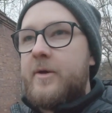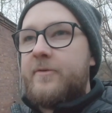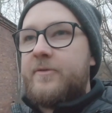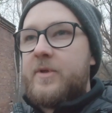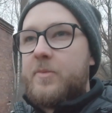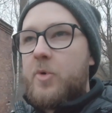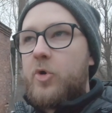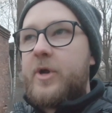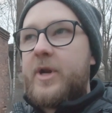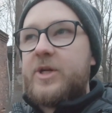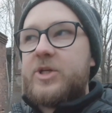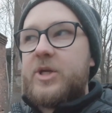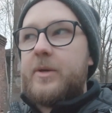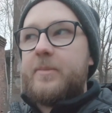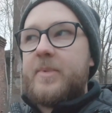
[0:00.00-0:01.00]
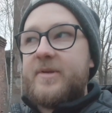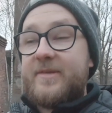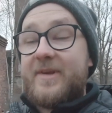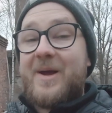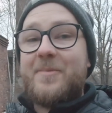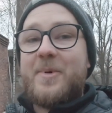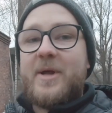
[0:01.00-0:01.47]
w tym okresie
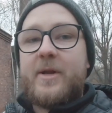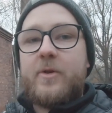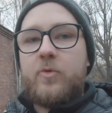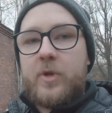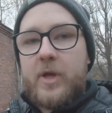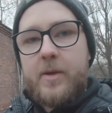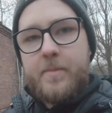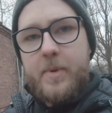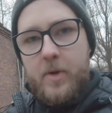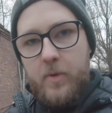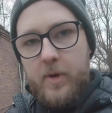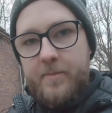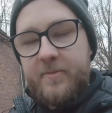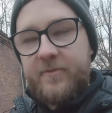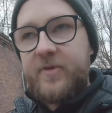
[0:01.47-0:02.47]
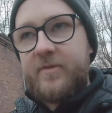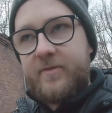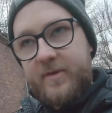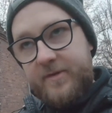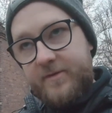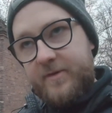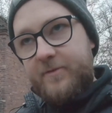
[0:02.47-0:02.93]
bez kamery tutaj byłem,
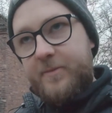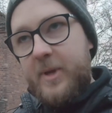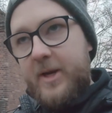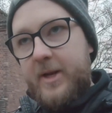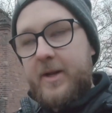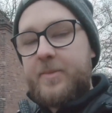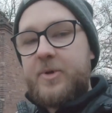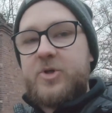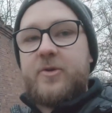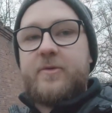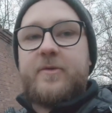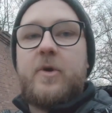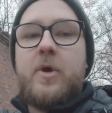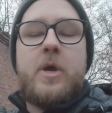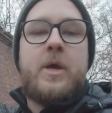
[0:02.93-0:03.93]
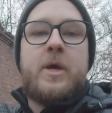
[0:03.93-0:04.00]
więc jestem w miarę na bieżąco.